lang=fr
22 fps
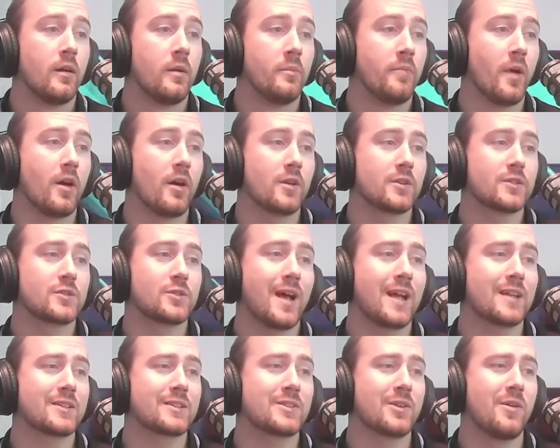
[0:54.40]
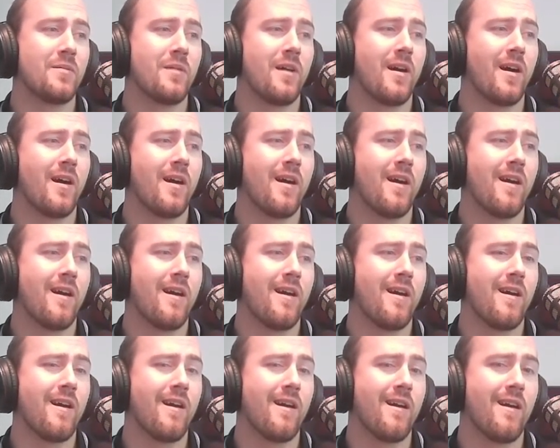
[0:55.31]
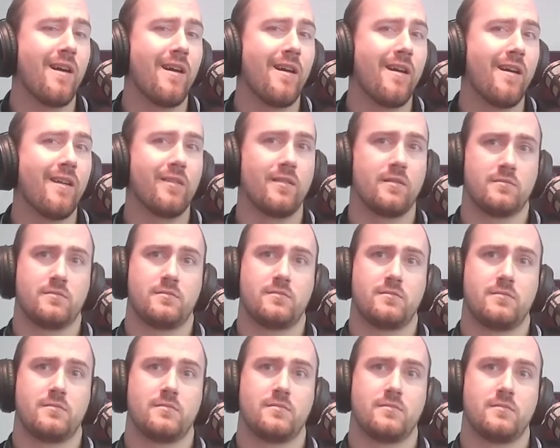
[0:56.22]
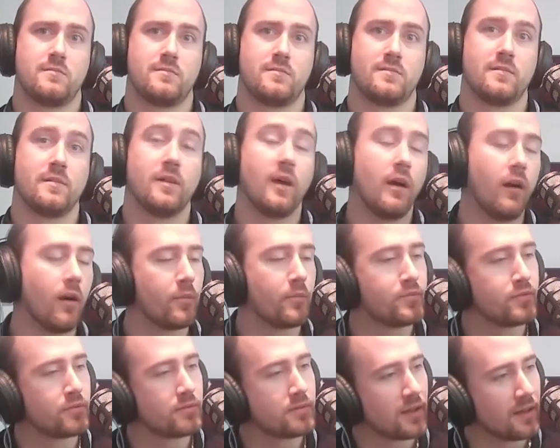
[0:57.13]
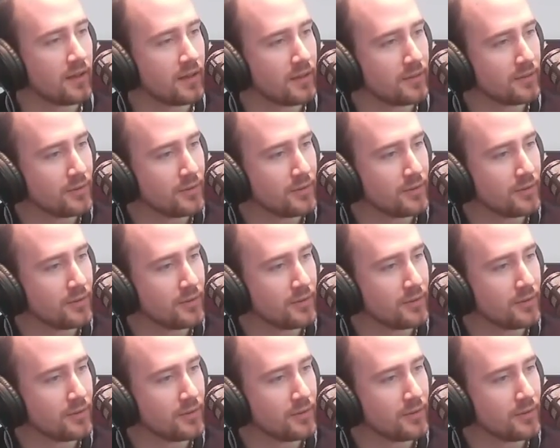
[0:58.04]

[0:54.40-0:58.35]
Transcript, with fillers: Bonsoir tout le monde Oh putain les